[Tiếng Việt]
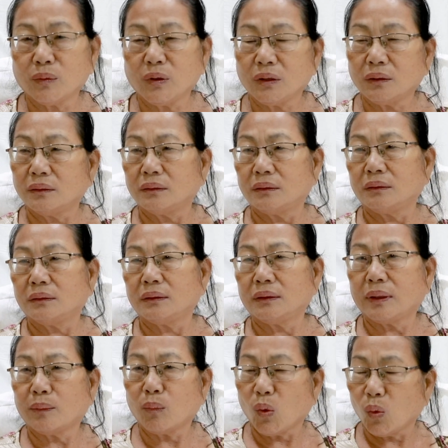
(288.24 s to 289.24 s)
như
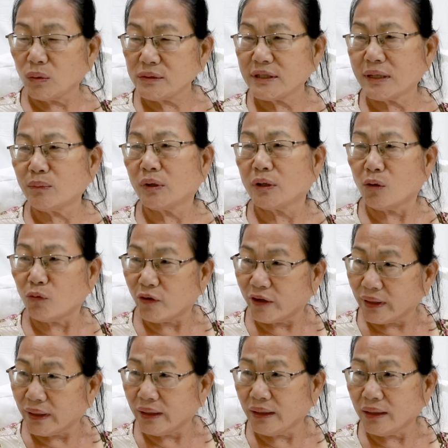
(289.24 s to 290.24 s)
là mổ xong rồi nó
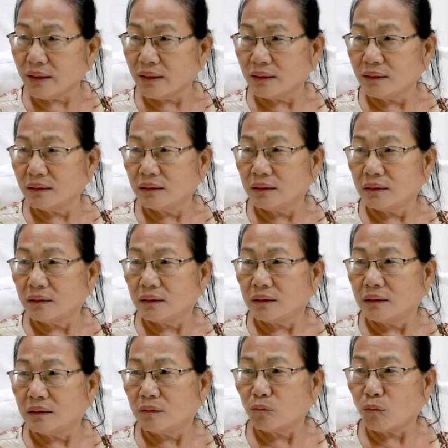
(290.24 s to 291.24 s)
khế
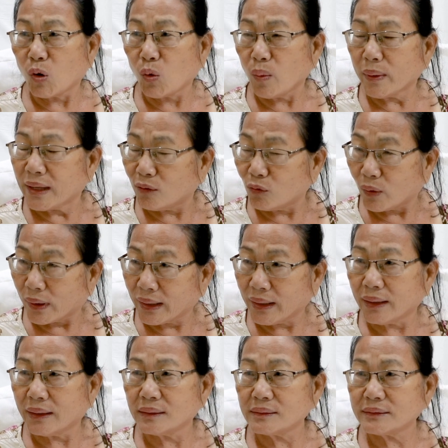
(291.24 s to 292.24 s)
mổ ngày
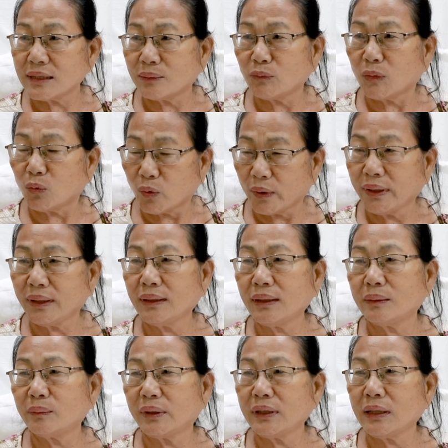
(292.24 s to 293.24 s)
qua xong nó khế
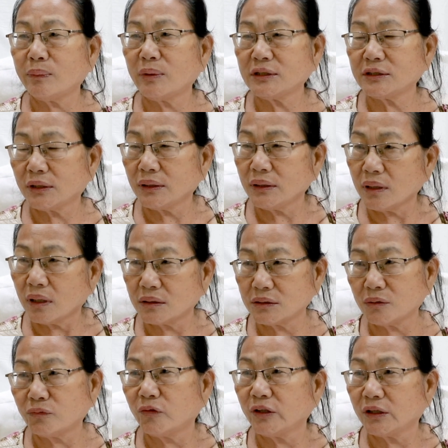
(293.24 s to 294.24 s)
là bữa nay bác sĩ cho
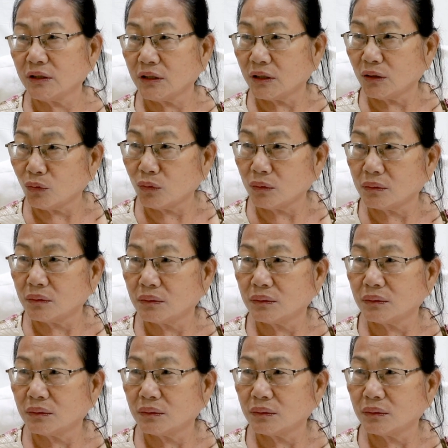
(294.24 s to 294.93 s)
xuất viện giờ luôn